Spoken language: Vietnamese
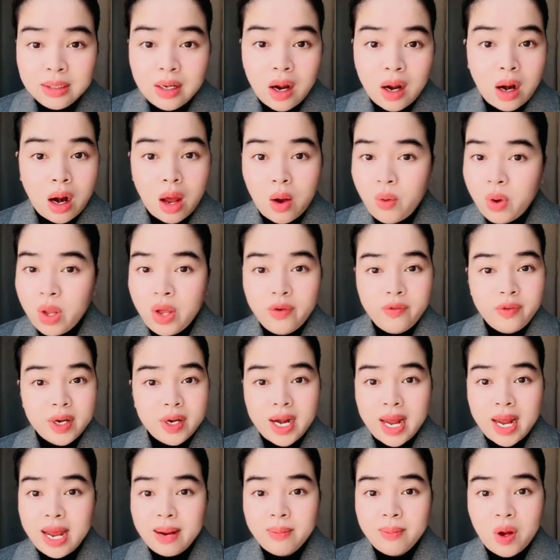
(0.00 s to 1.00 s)
nó đâu yêu Việt
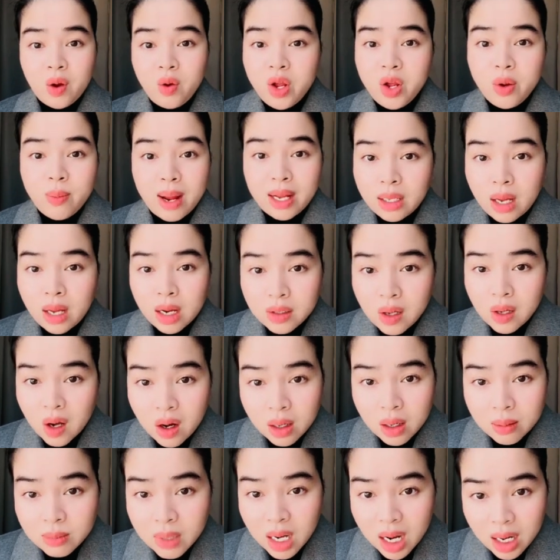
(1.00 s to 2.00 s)
Nam đâu yêu bản thân nó
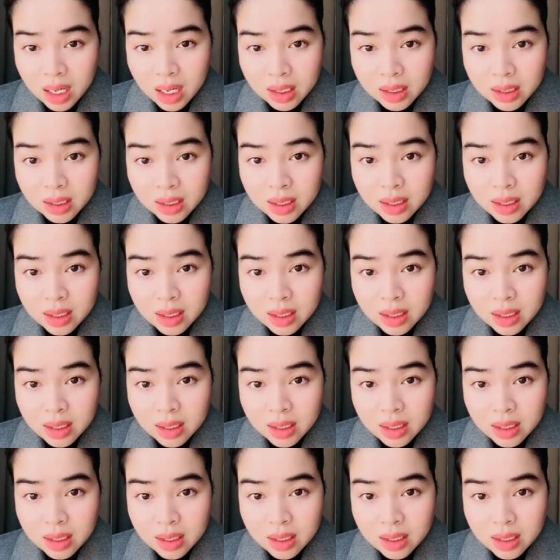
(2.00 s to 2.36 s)
không à